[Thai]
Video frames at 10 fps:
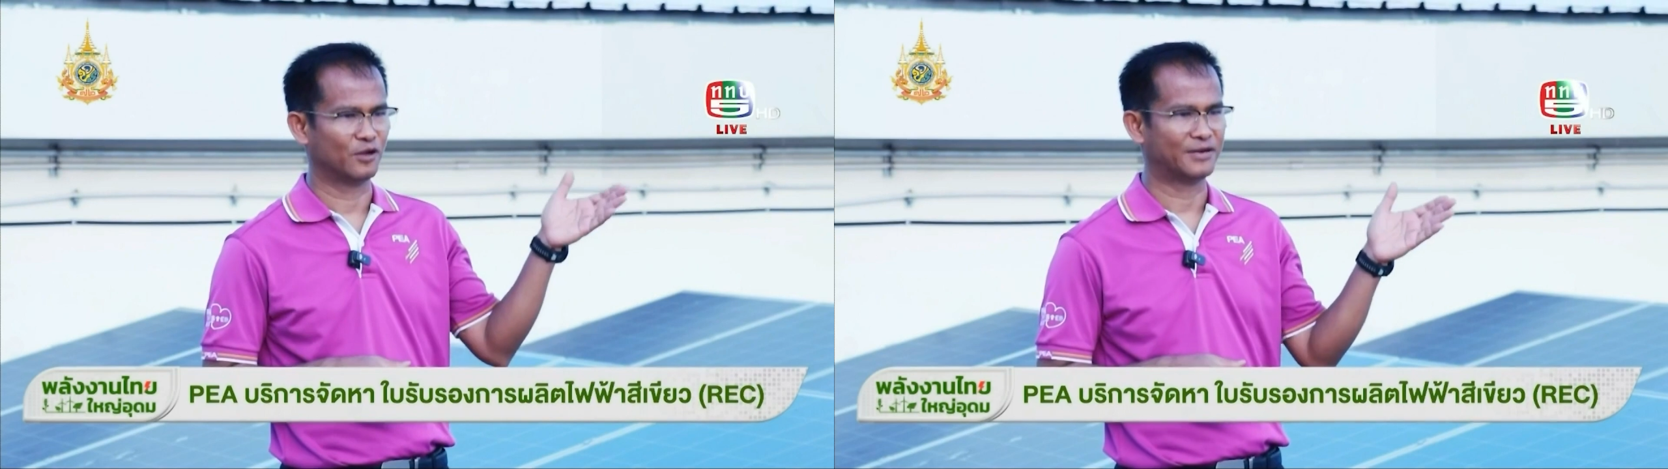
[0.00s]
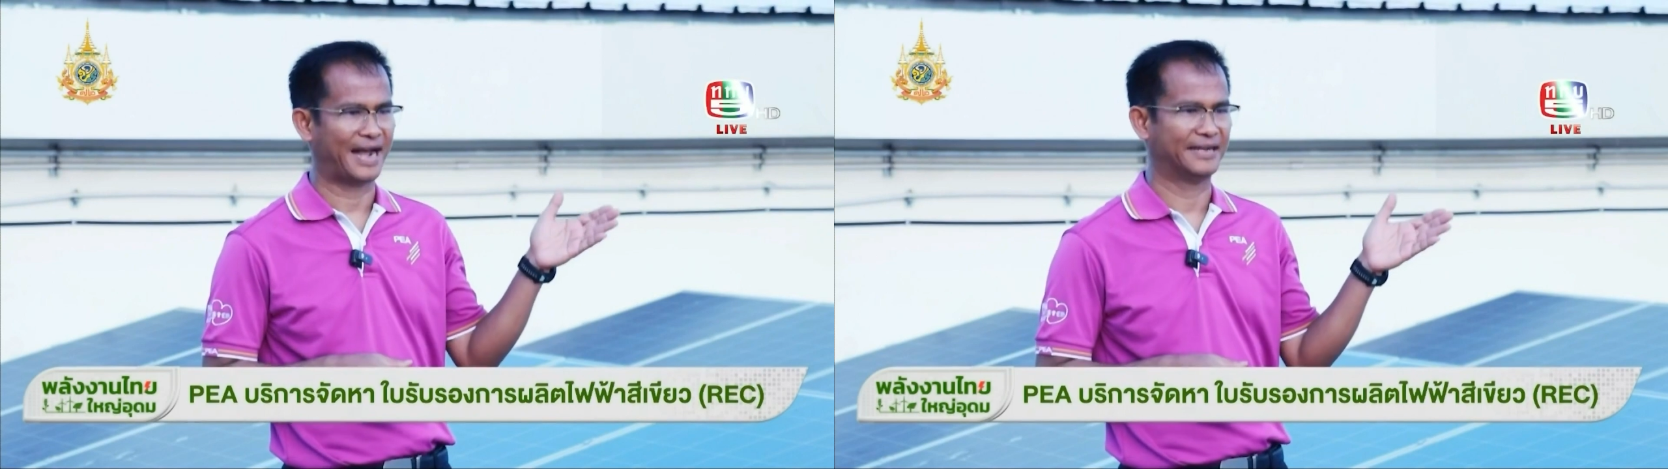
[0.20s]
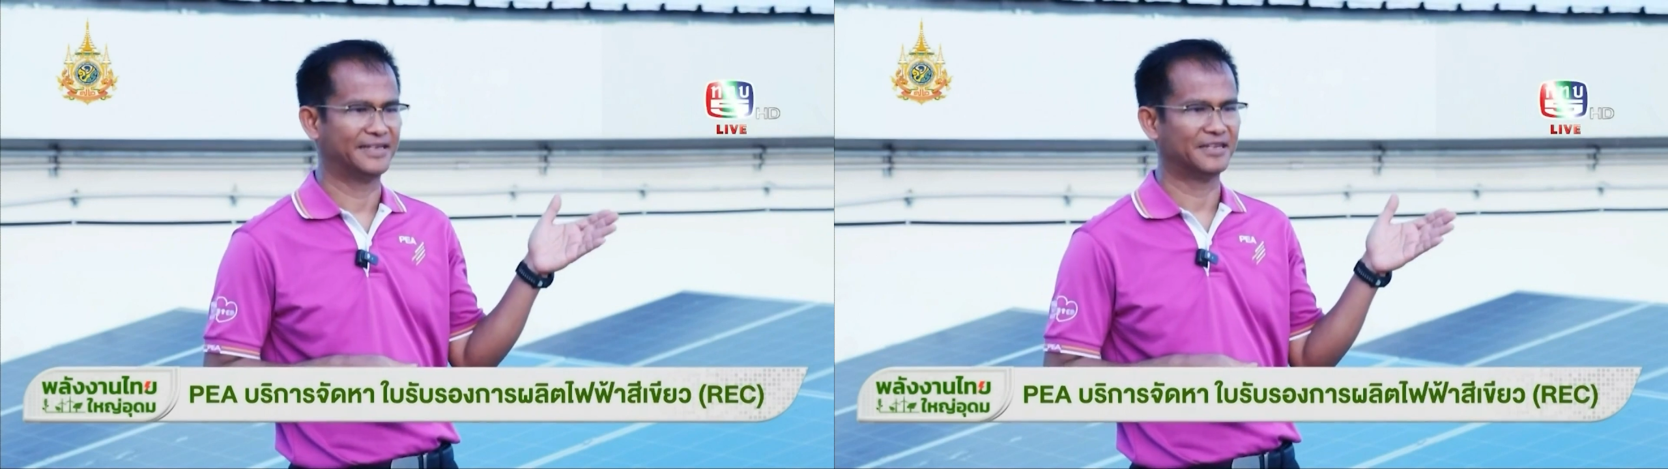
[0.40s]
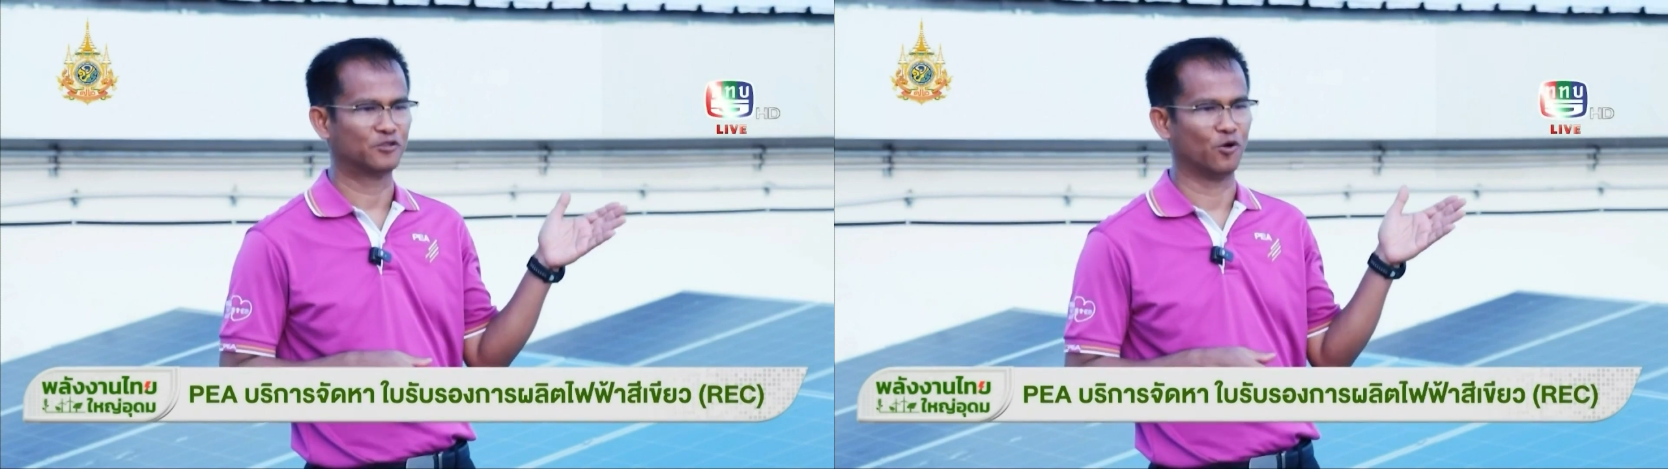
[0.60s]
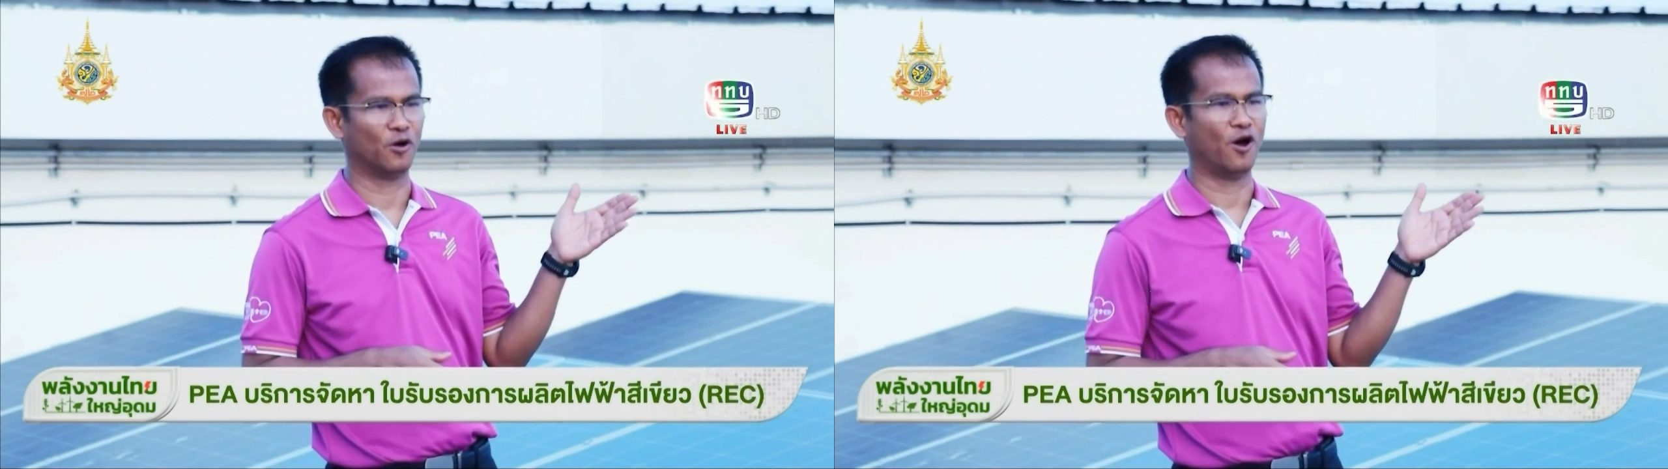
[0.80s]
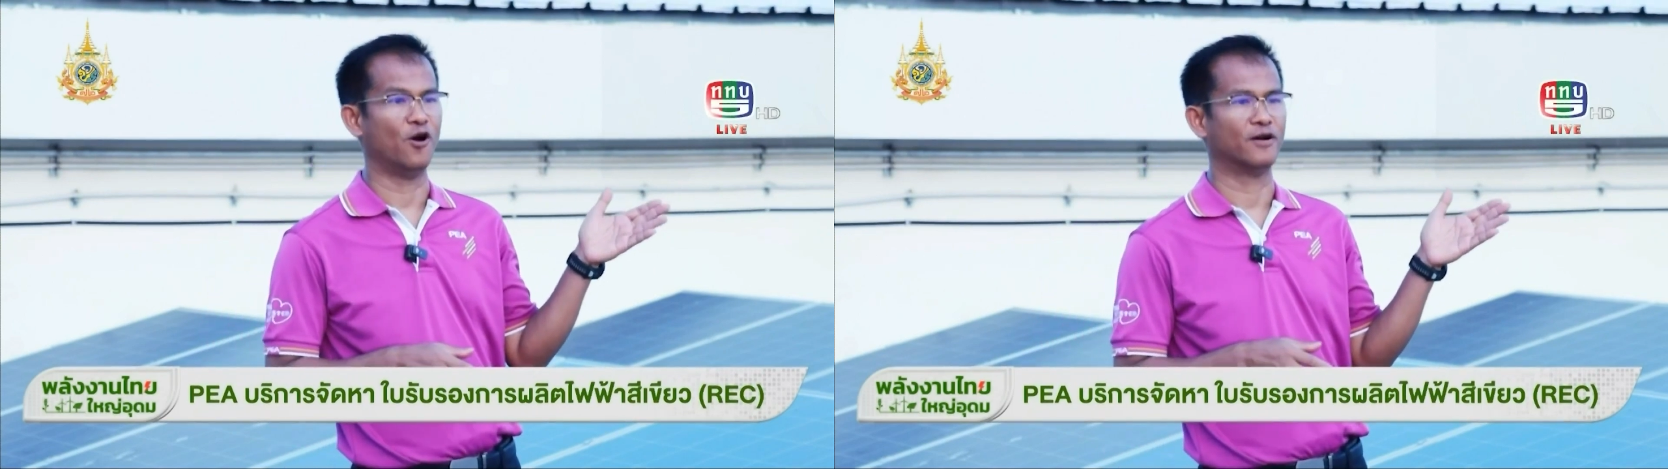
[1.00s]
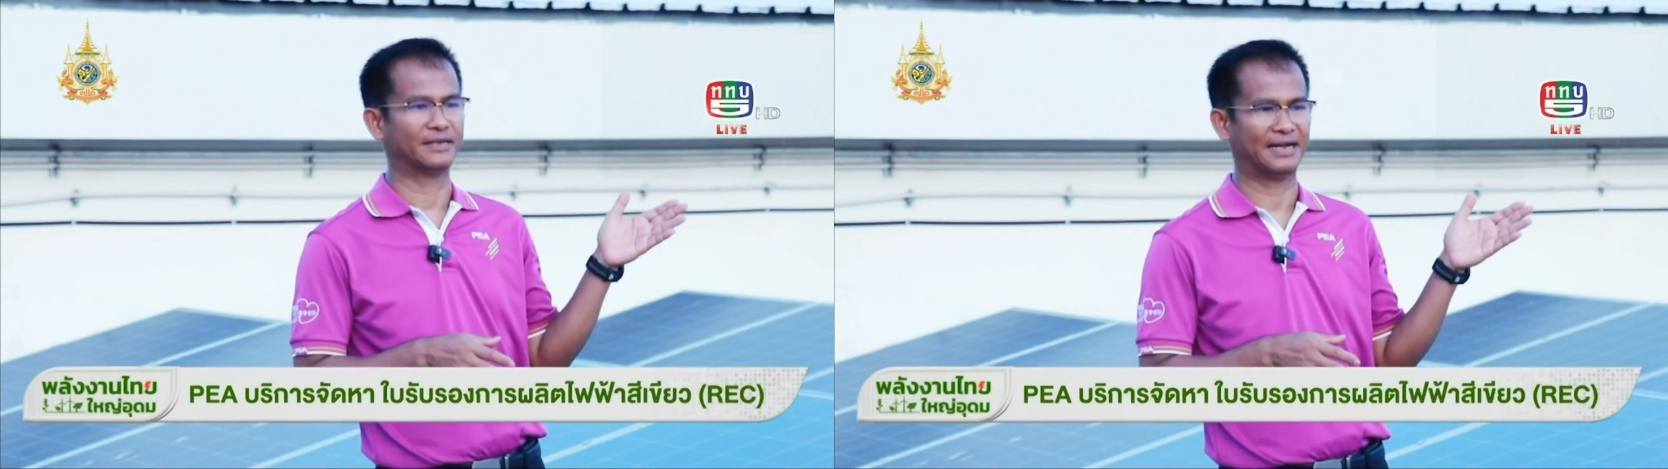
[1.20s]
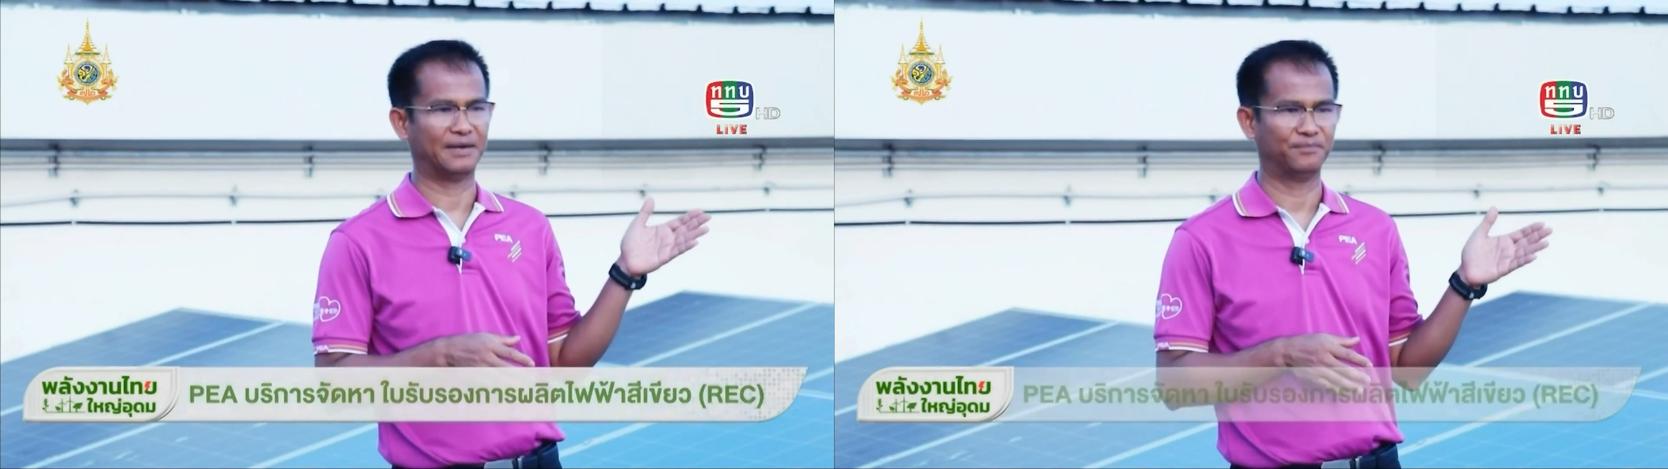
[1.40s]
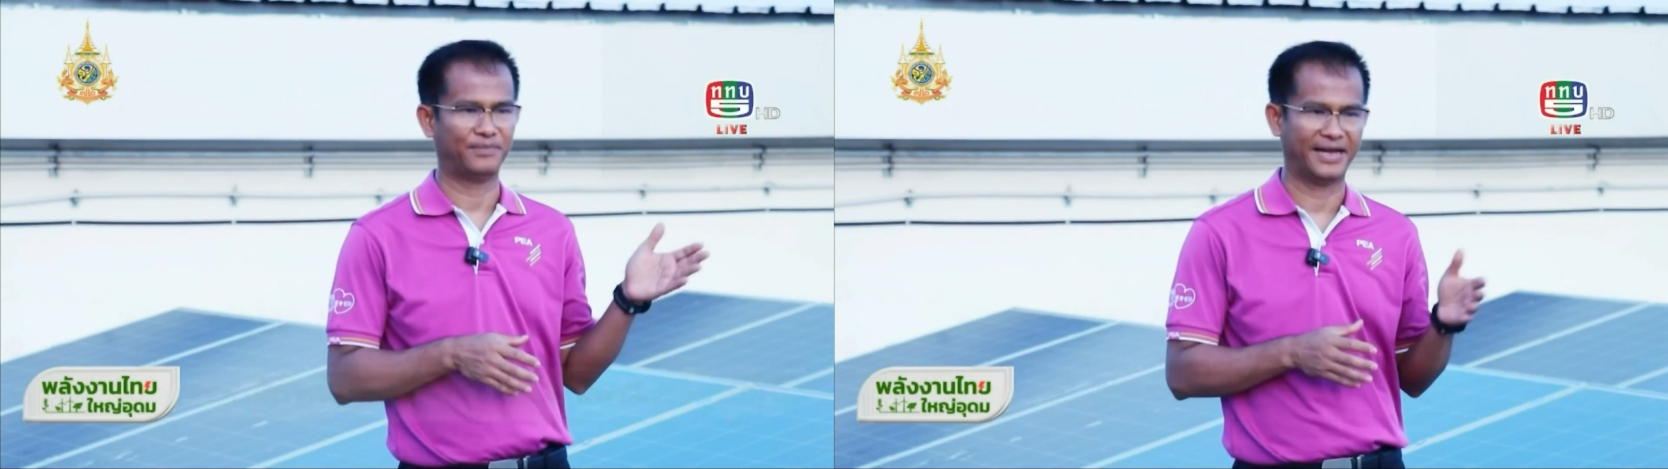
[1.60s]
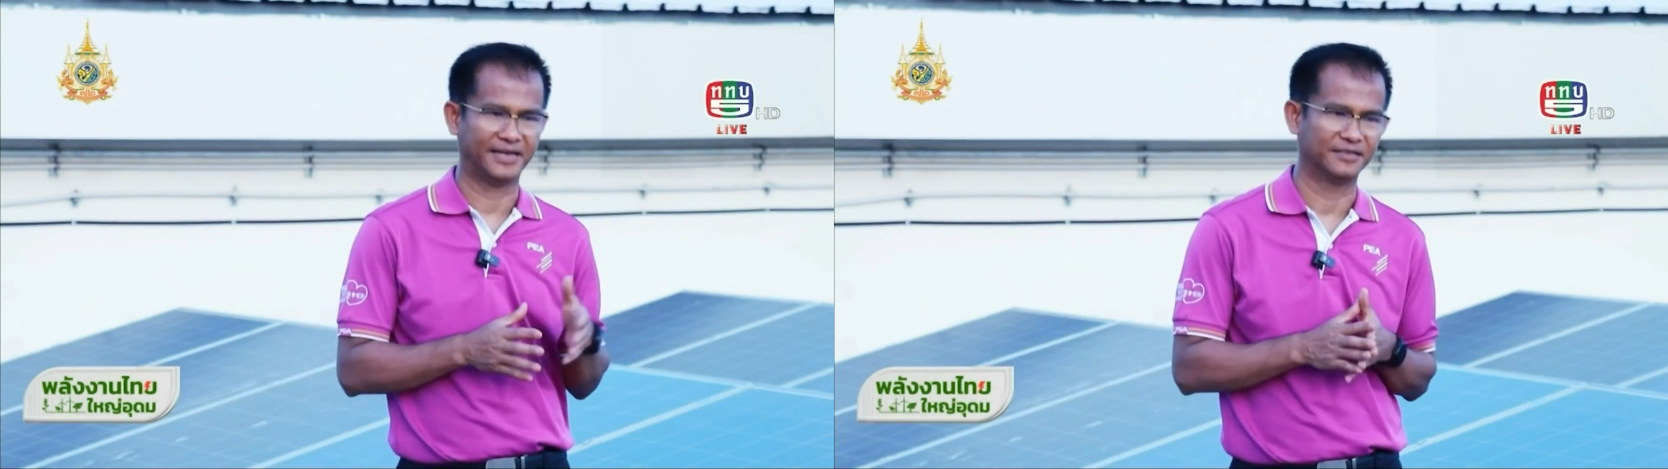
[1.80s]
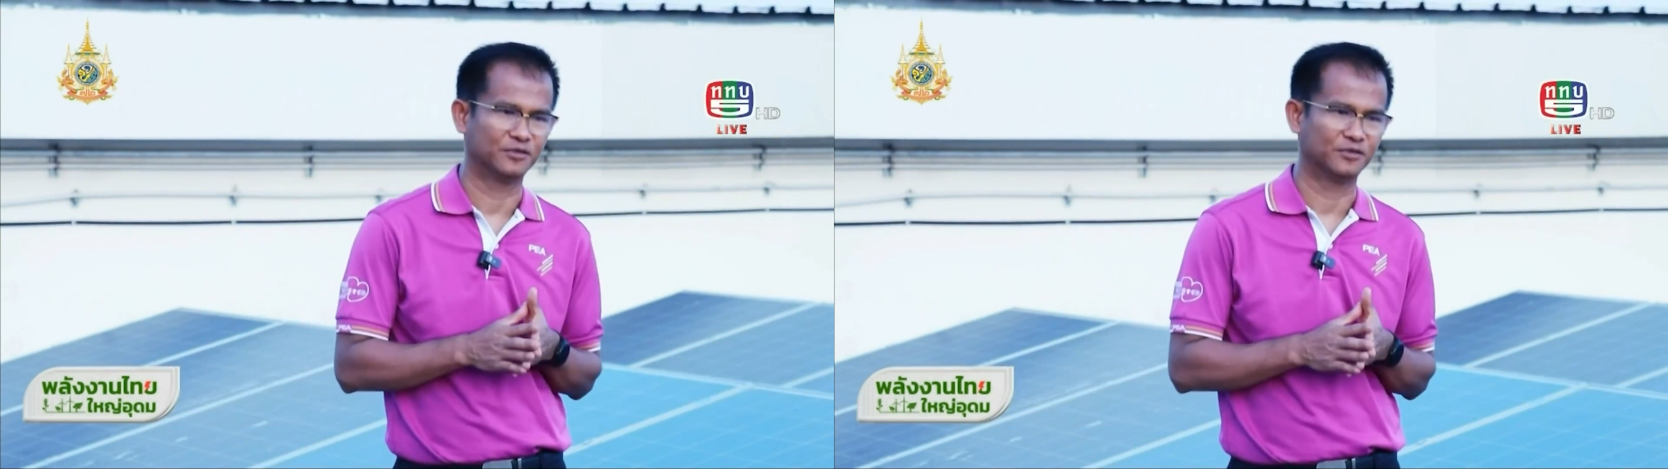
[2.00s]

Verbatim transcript: ต้องการที่จะส่งออกนะครับไป